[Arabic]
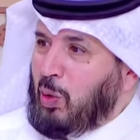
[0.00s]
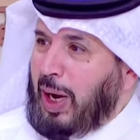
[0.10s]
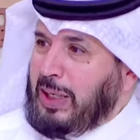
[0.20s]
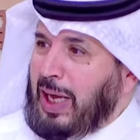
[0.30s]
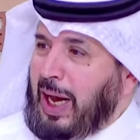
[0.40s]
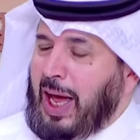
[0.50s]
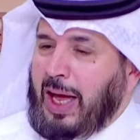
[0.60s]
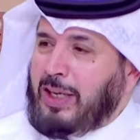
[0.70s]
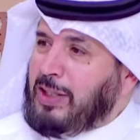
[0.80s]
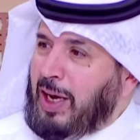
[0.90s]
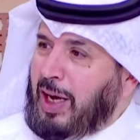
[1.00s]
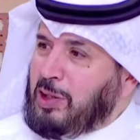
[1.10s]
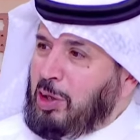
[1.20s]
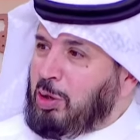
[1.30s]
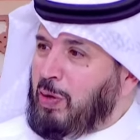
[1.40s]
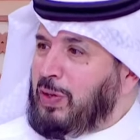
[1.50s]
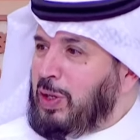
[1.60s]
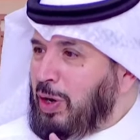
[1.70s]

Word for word: وانت الان اسال الله يسعدكم في الدنيا